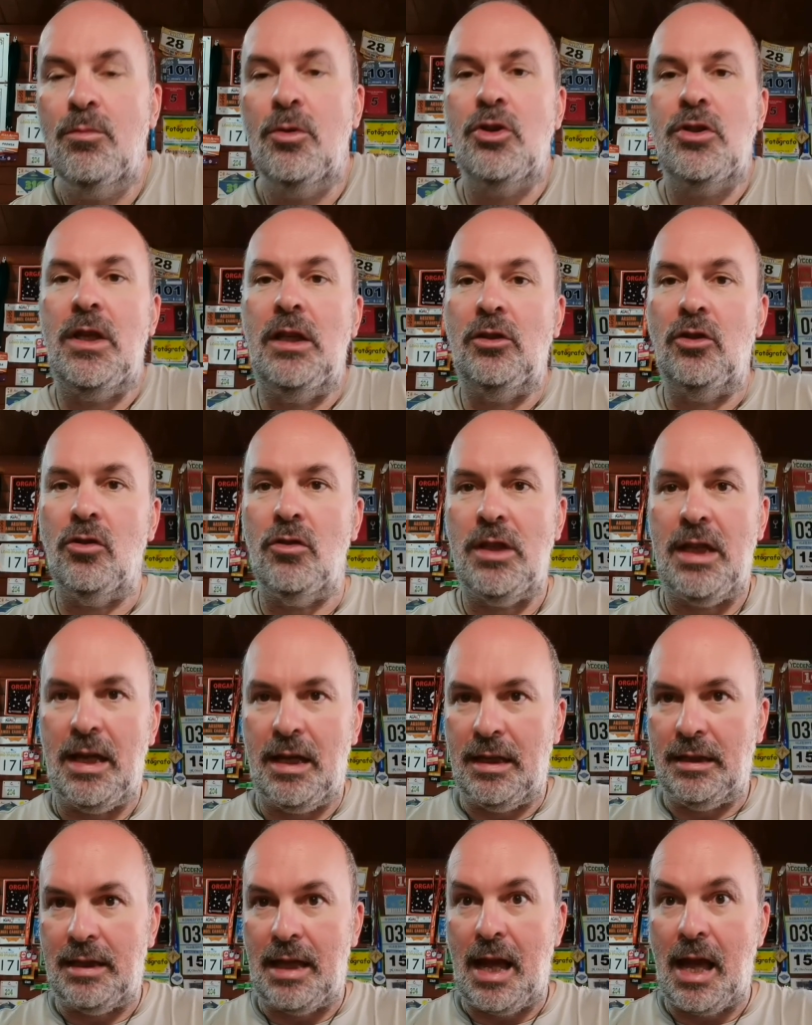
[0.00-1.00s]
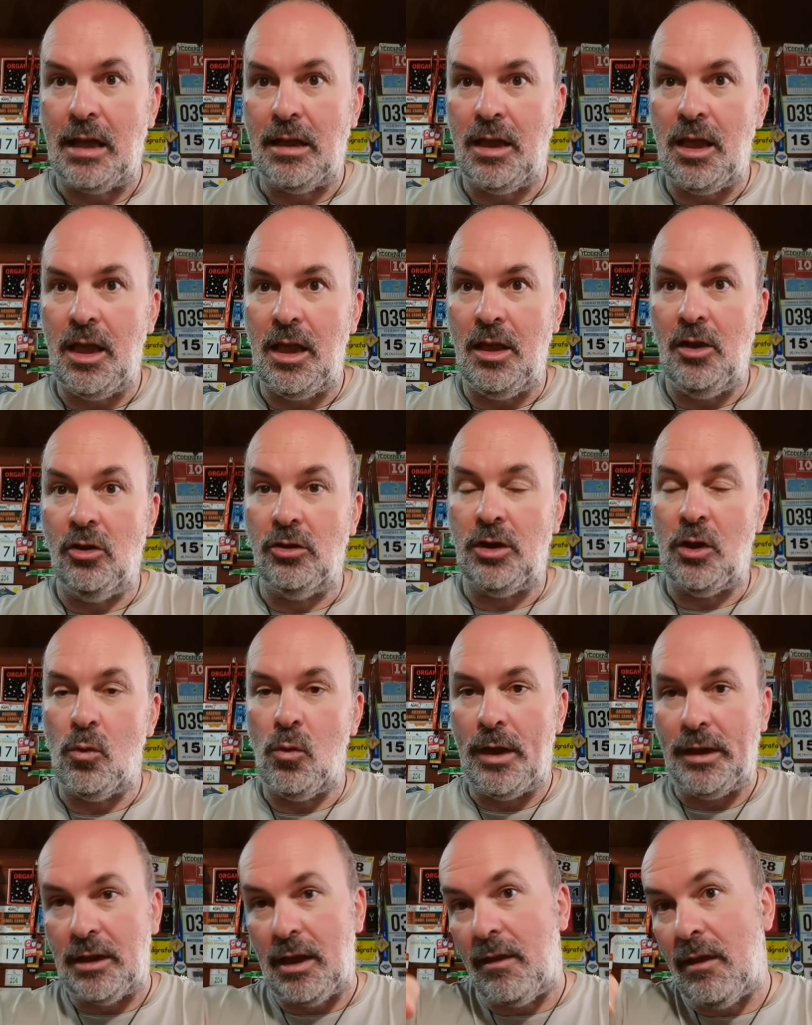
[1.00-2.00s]
Por cierto, ya que estás aquí, no te
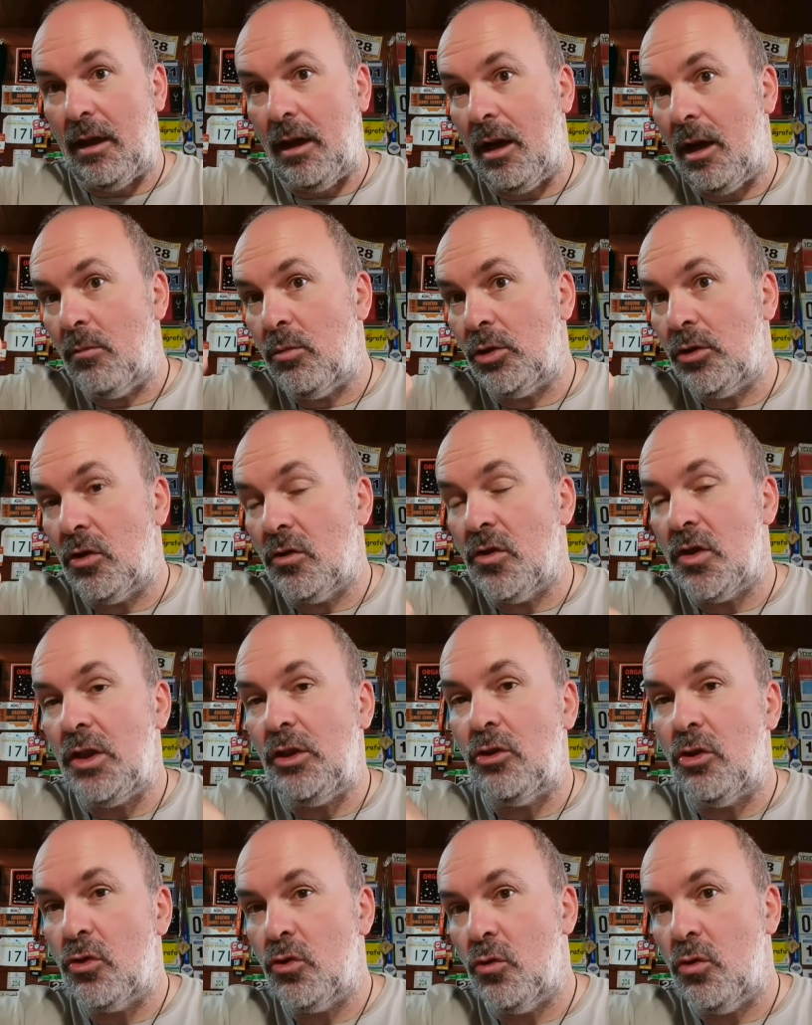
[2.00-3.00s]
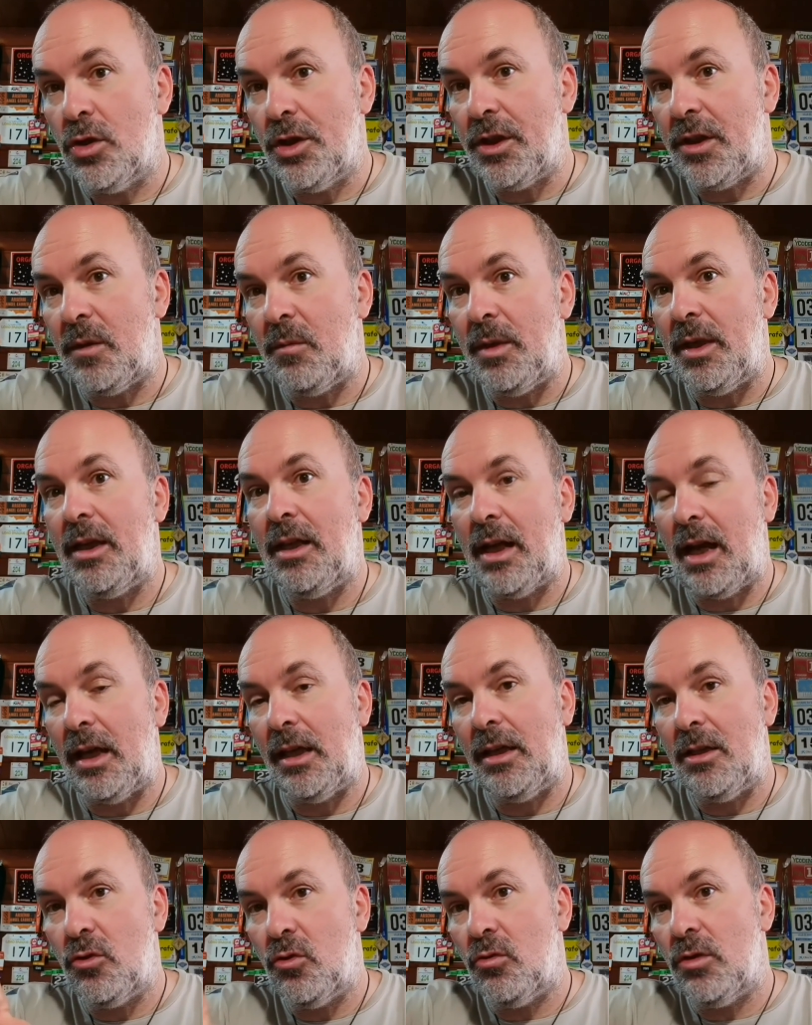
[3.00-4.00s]
cuesta darle al botoncito suscribir
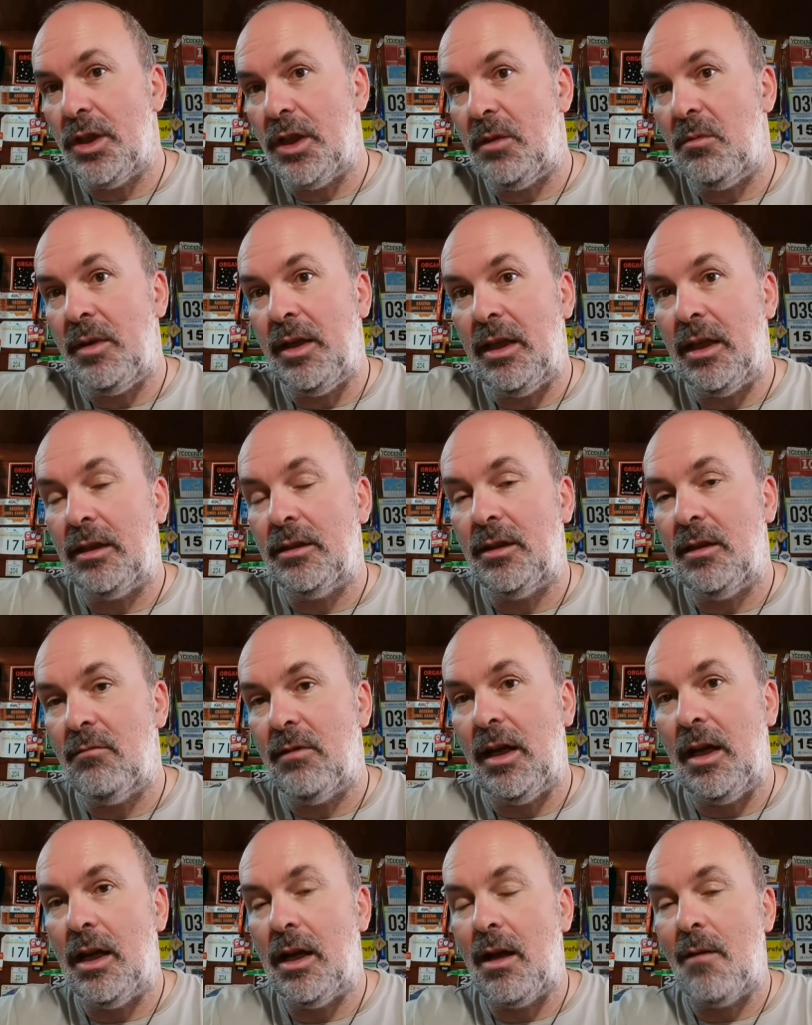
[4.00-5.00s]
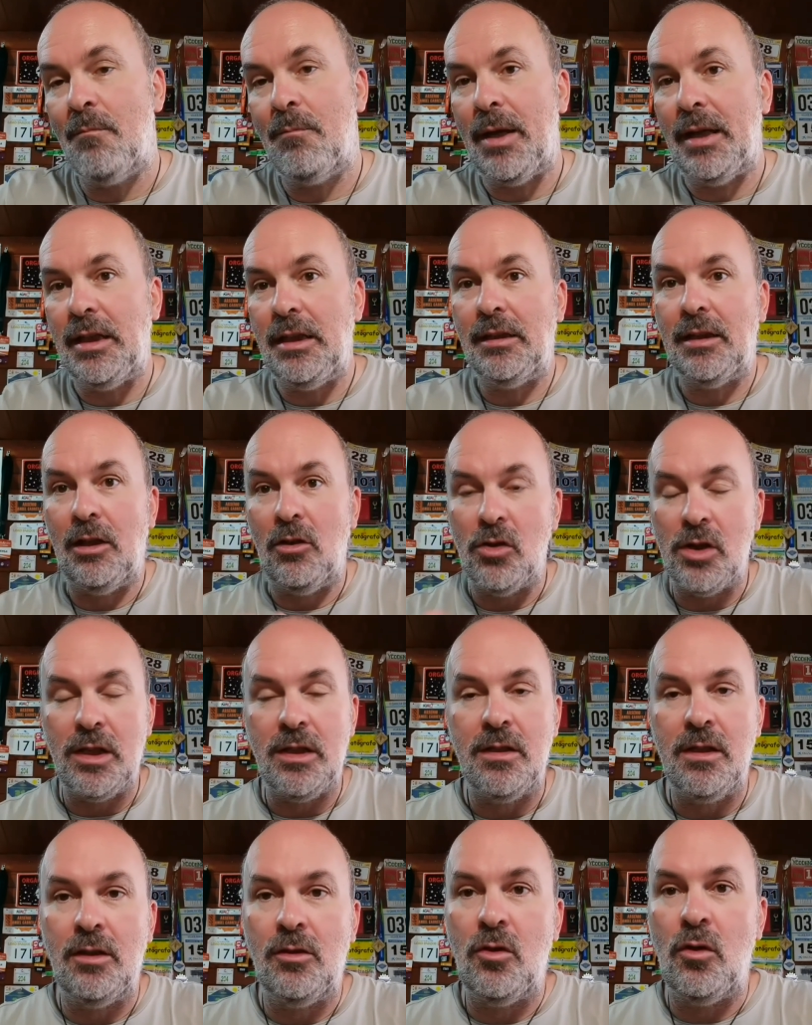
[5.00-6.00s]
ahí, suscribir, activar la campanita, lo que
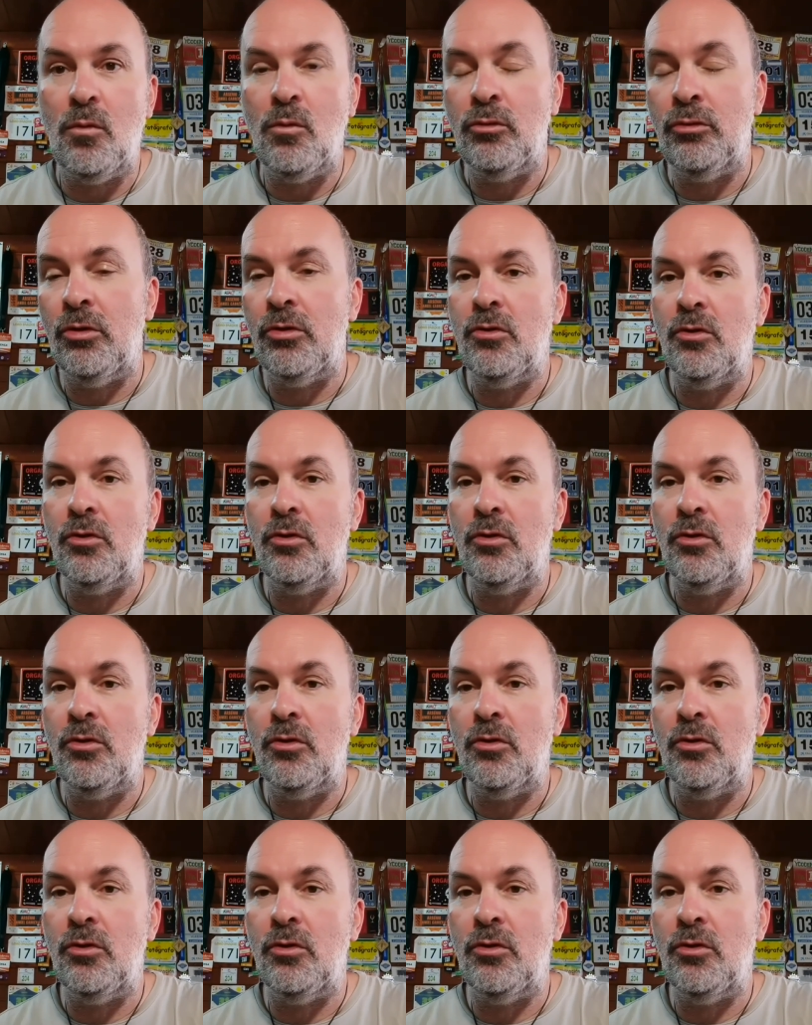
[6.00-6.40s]
dice todo el mundo en